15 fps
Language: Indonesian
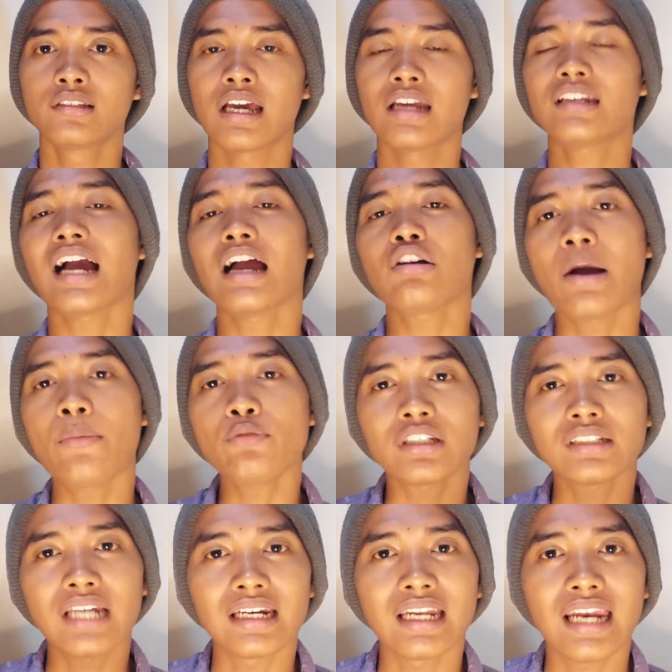Jadi kalau kamu
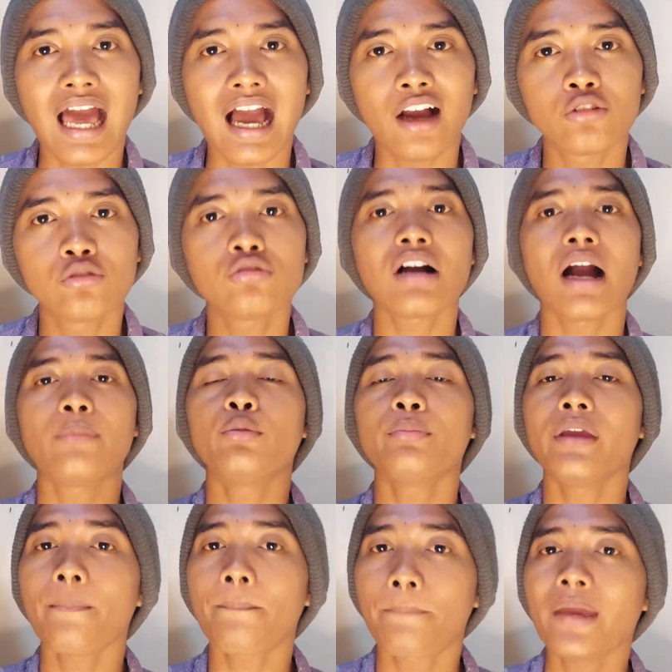sedang lelaku, kamu
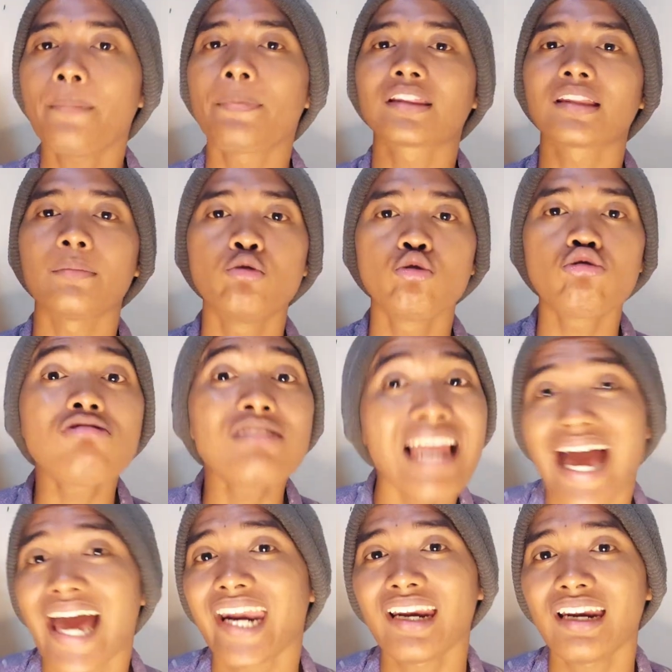mimpi bertemu
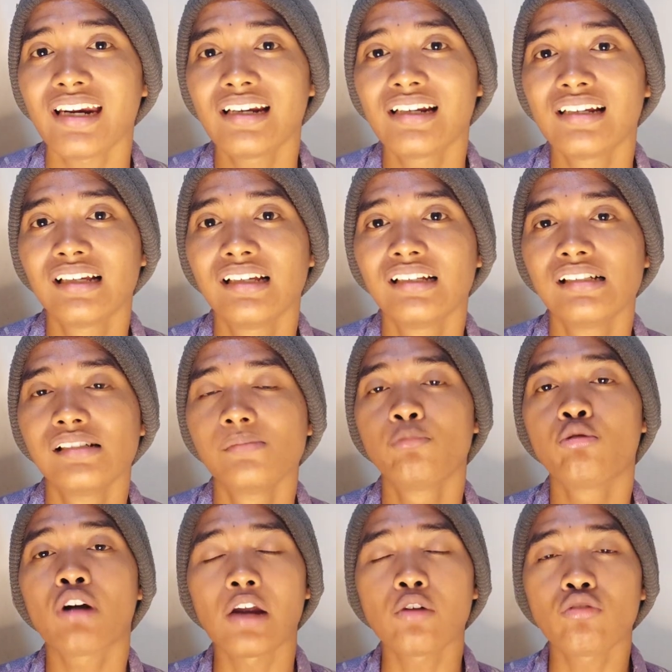ular,
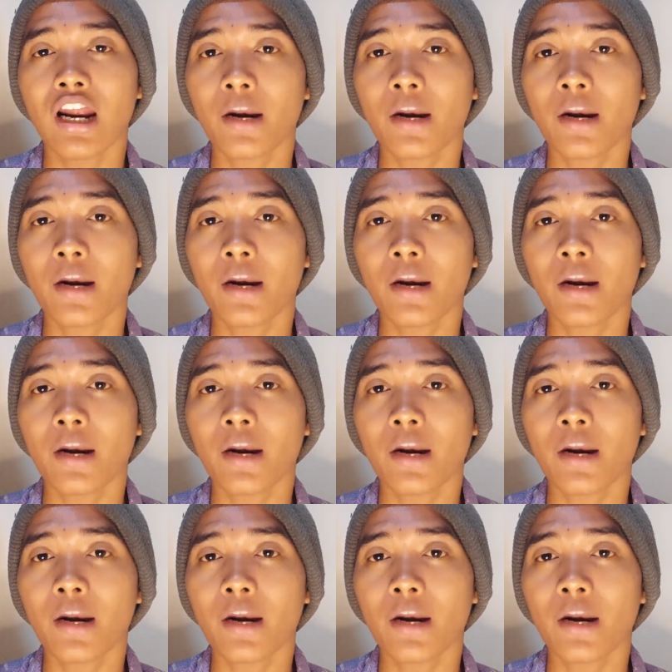bukan